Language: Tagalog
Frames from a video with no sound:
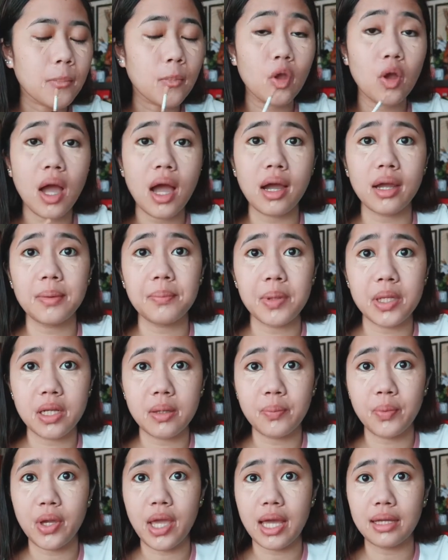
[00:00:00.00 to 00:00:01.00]
yung aking
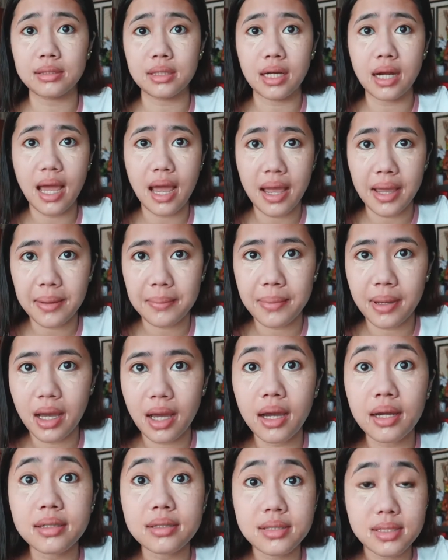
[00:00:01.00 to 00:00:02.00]
pinagpuyatan na eye
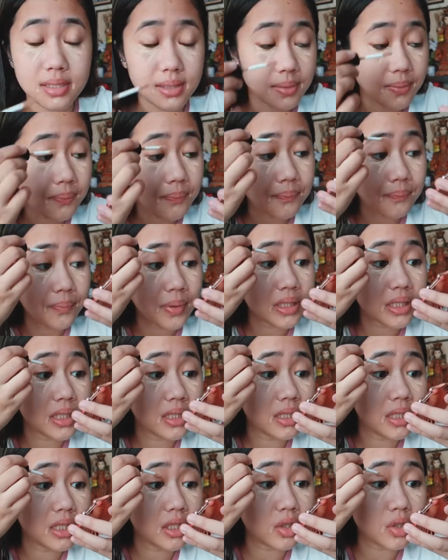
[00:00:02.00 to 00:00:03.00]
bags,
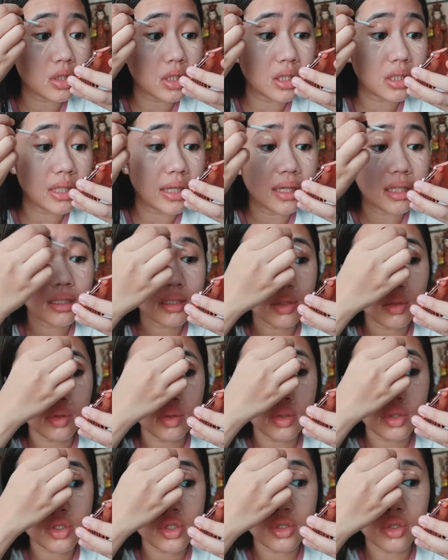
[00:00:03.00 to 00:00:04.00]
pati dito na din
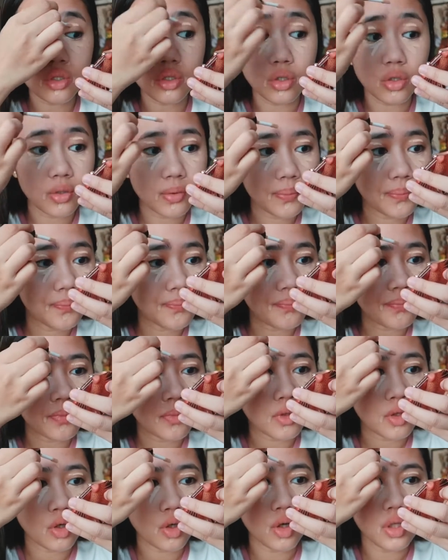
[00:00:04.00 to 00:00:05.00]
kung gusto nyo,
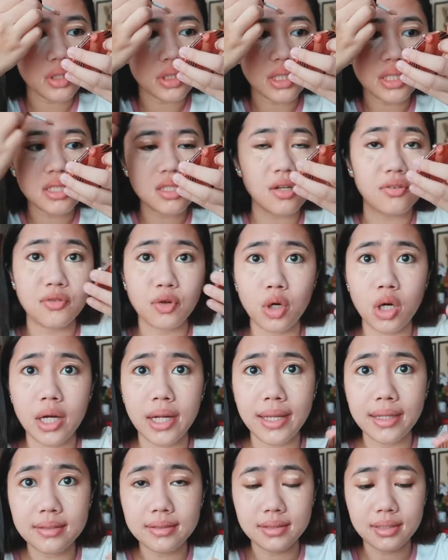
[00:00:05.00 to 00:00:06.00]
konti sa
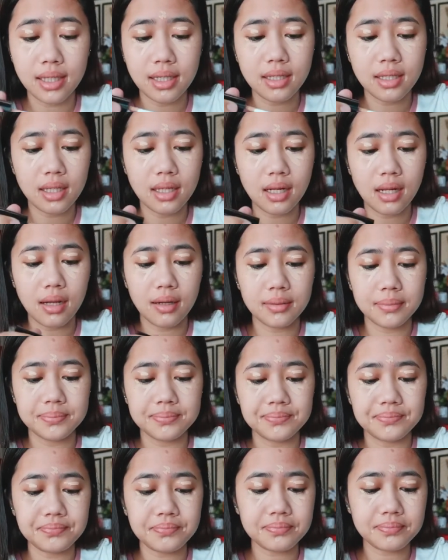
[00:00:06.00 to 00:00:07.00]
forehead, ganyan lang.
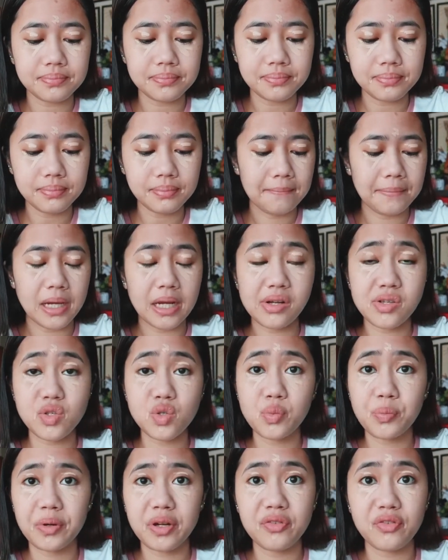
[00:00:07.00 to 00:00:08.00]
Para
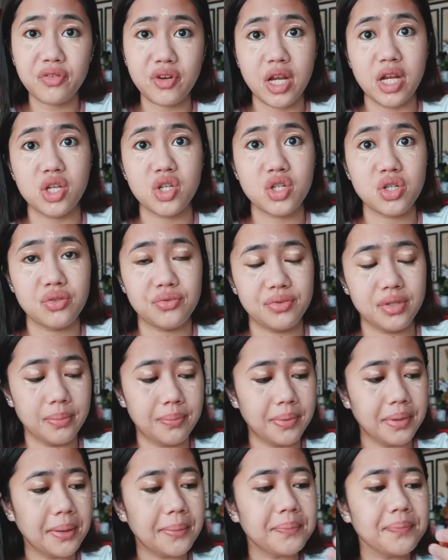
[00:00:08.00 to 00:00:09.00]
super fresh, di
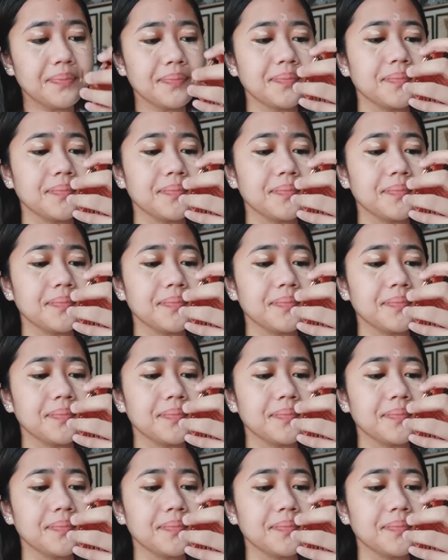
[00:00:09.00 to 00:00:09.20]
ba?